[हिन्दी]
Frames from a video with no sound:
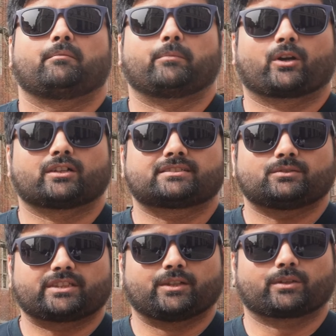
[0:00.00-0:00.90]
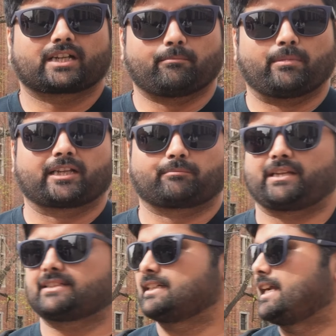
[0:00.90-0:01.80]
बिकॉज ये उनका बर्थ
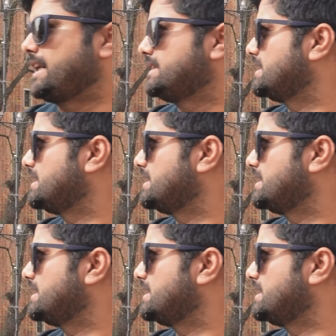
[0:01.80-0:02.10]
प्लेस है एंड